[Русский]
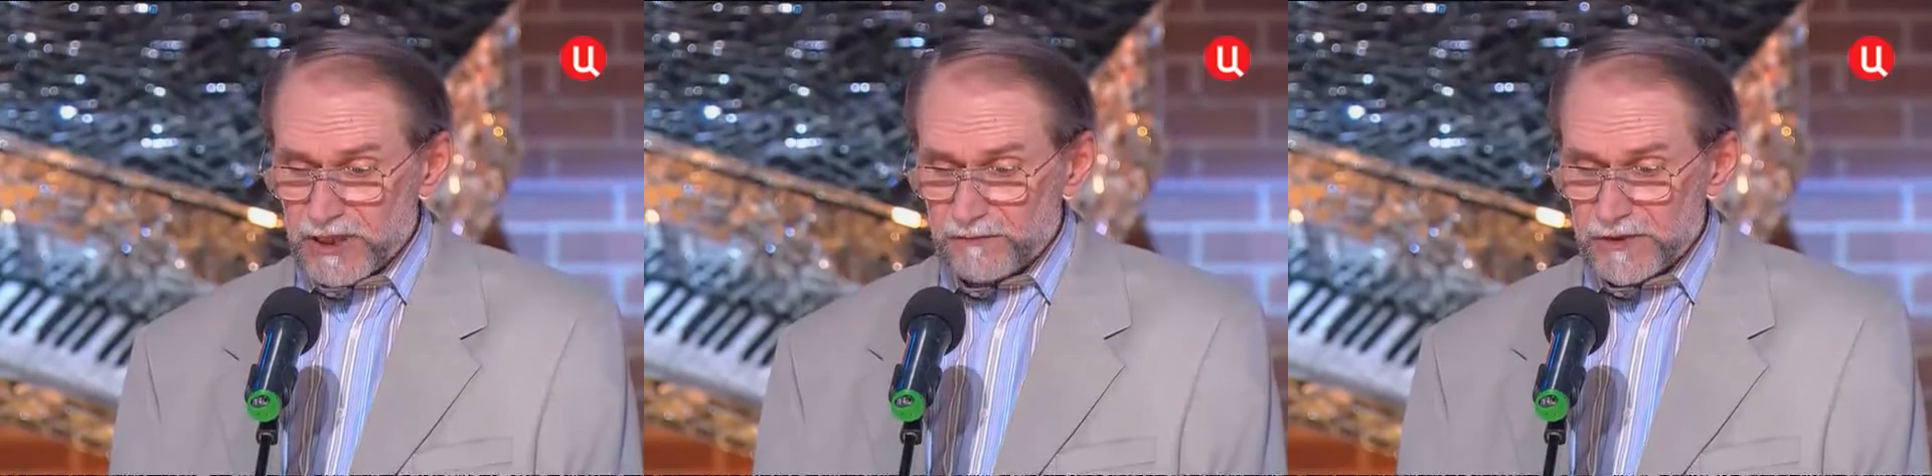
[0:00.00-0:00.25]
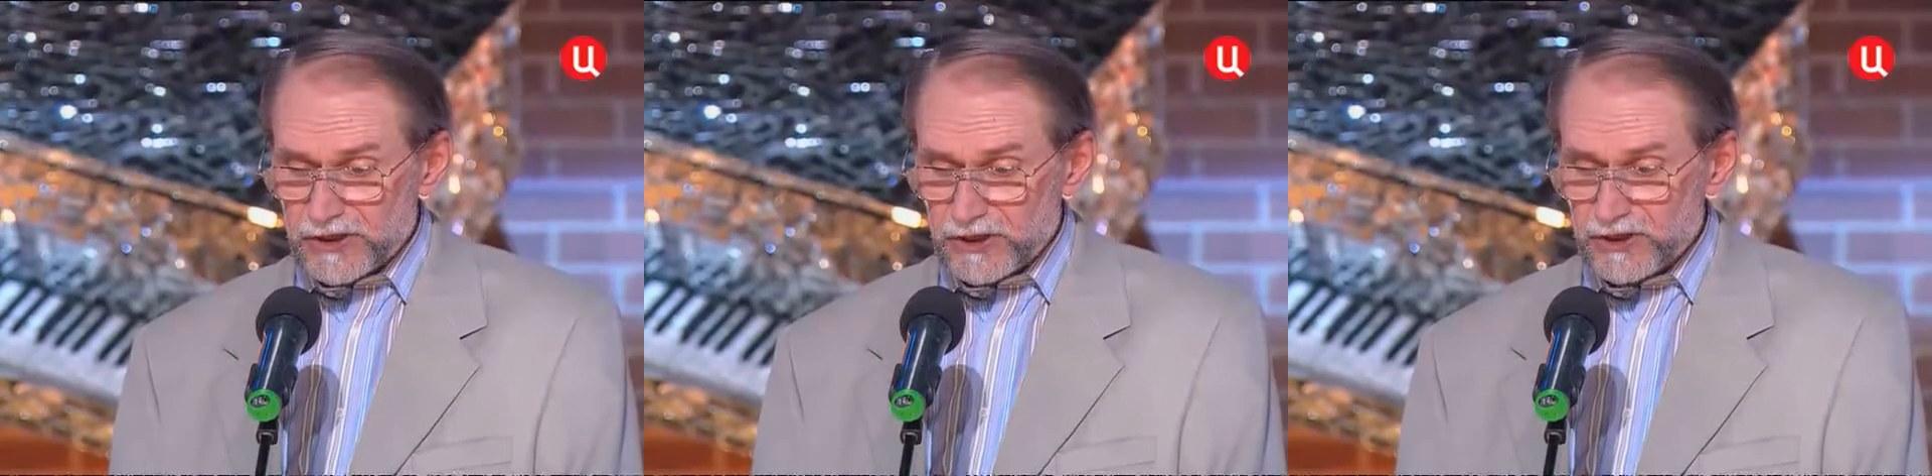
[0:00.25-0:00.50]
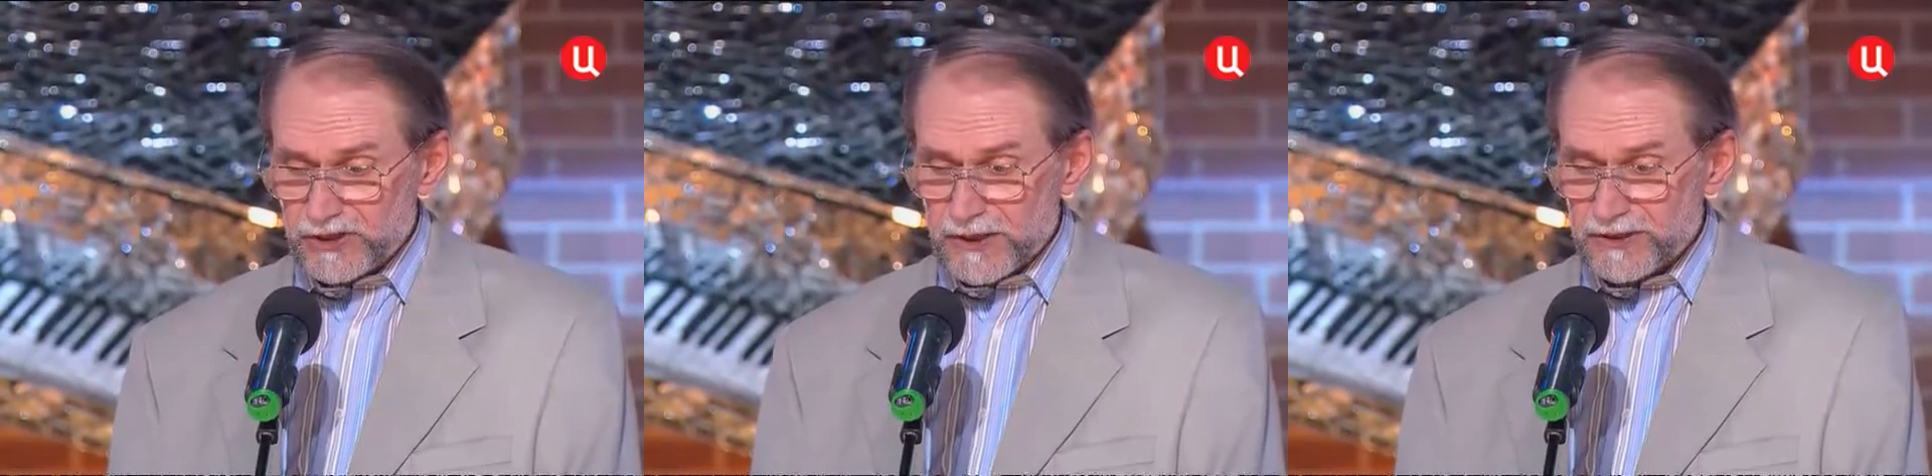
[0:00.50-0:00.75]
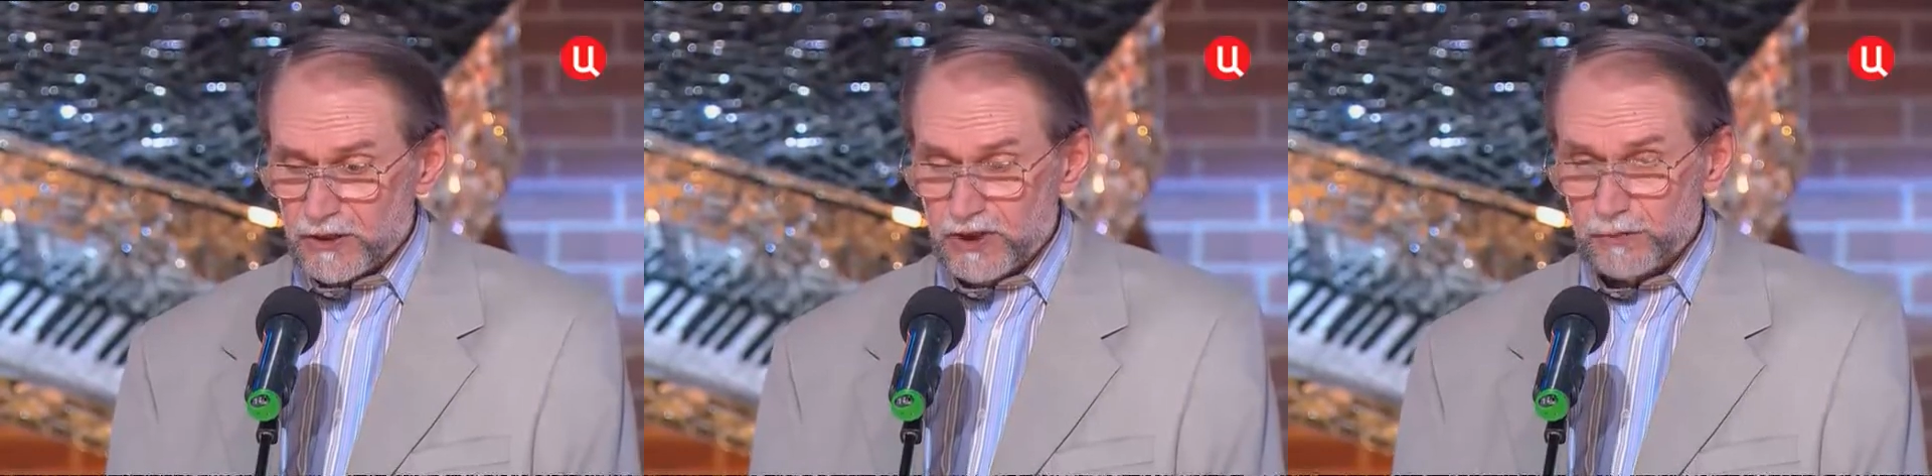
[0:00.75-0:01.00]
ты выскочишь на
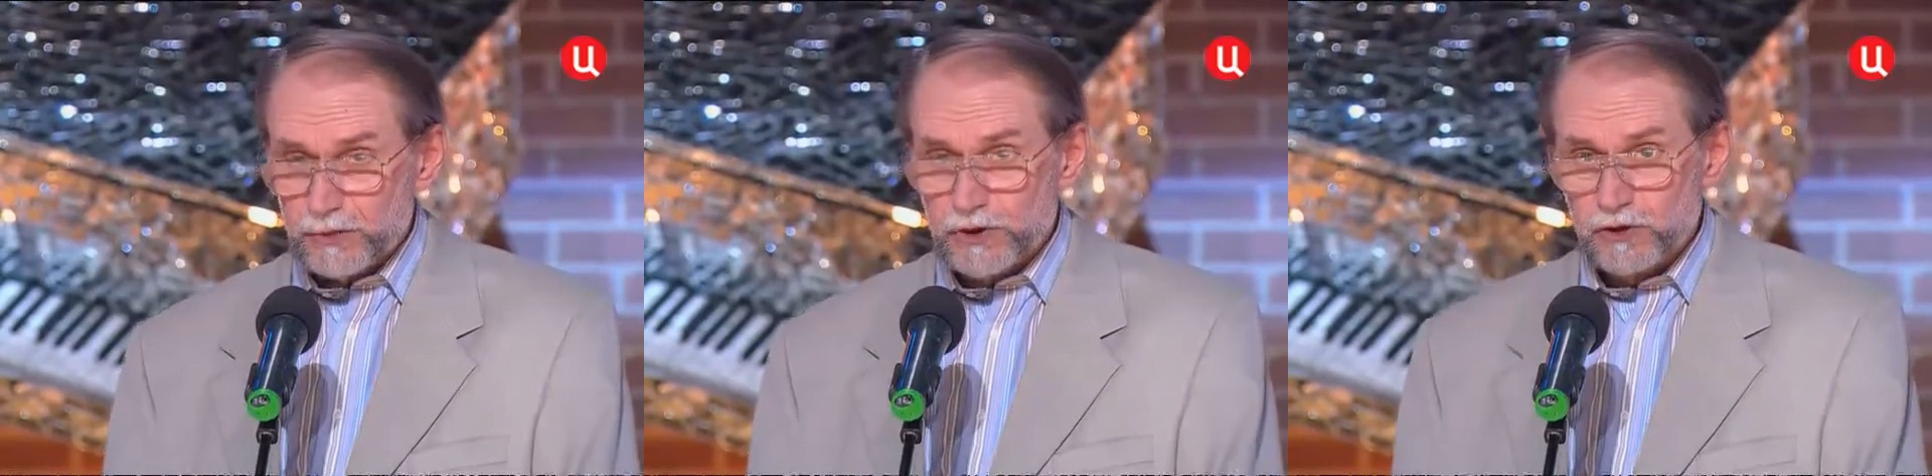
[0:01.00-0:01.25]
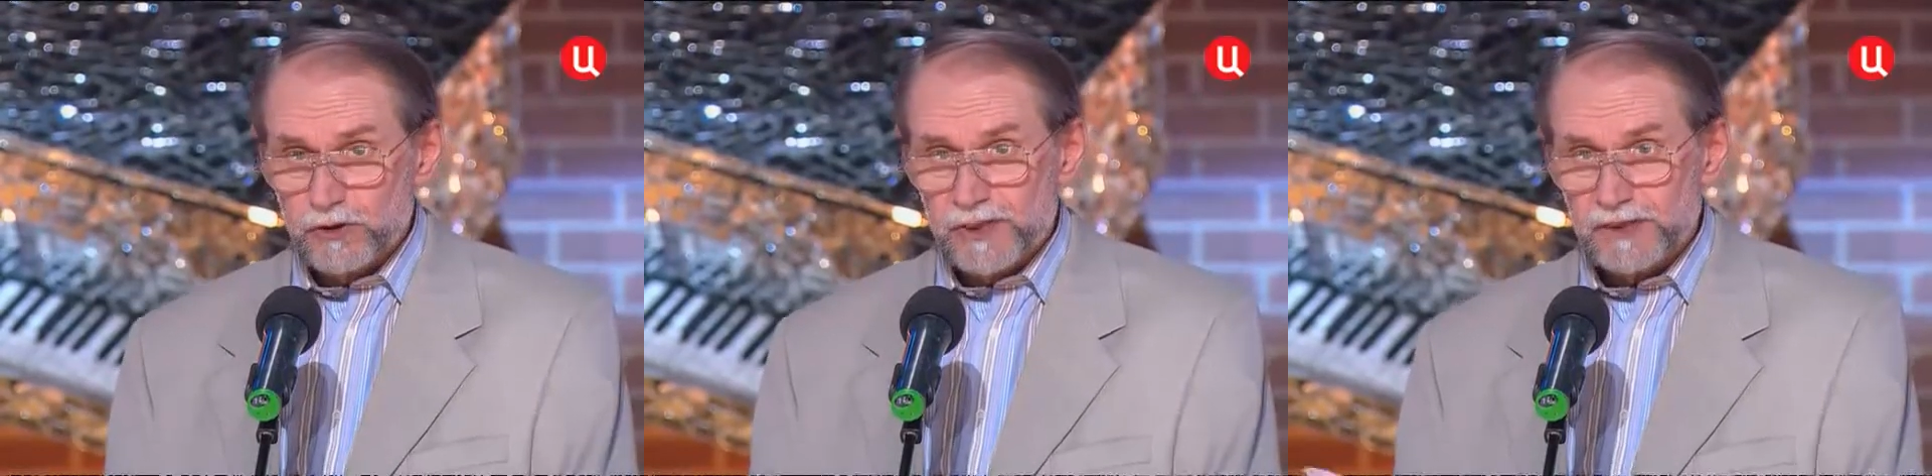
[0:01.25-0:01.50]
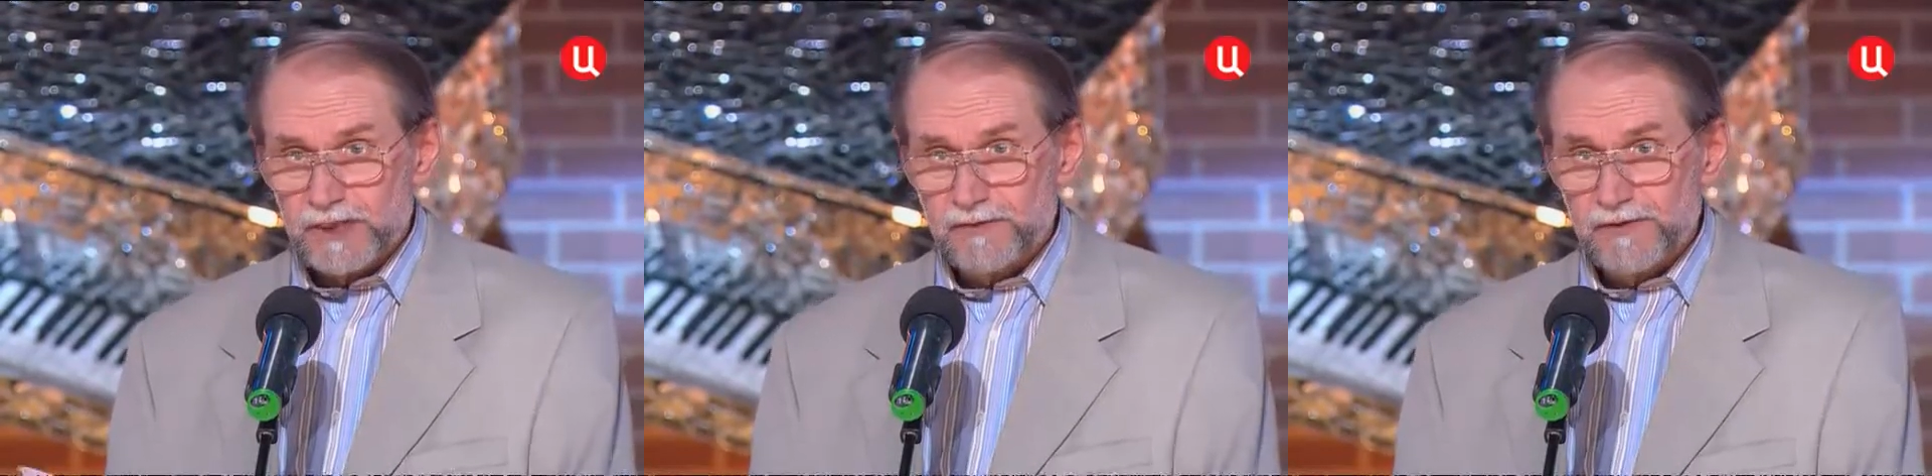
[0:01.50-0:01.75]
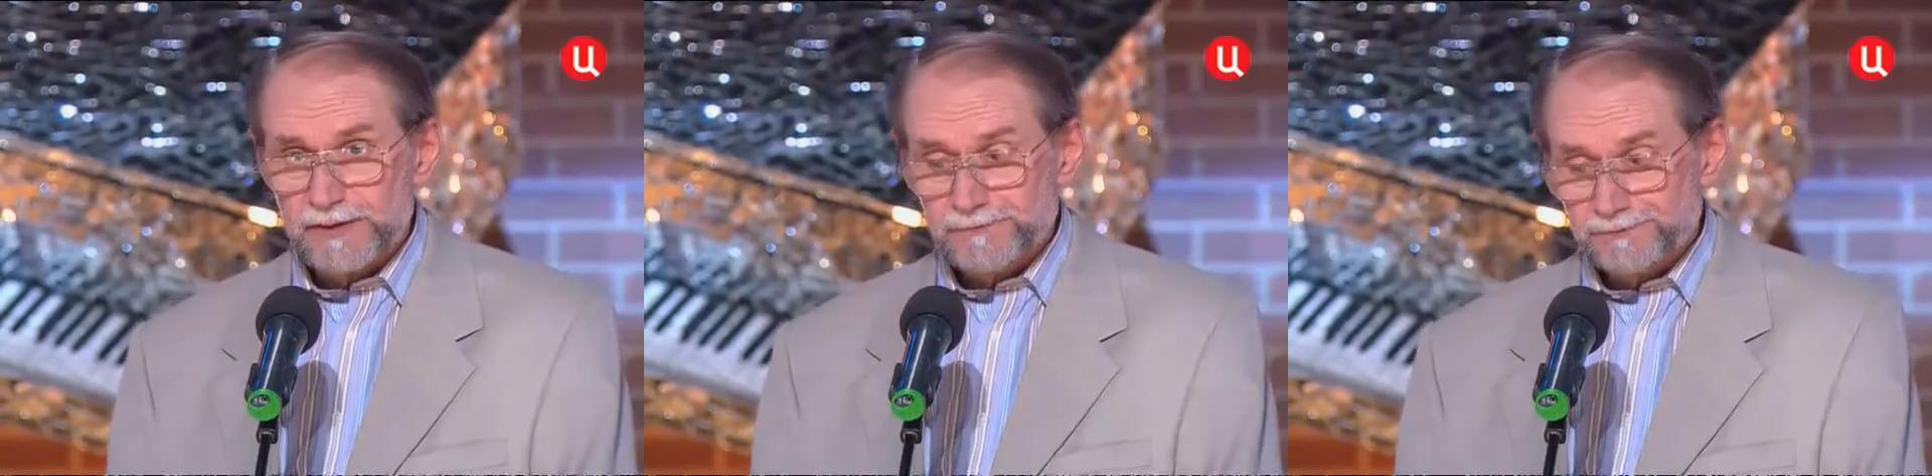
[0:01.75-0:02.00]
сцену и будешь рот открывать.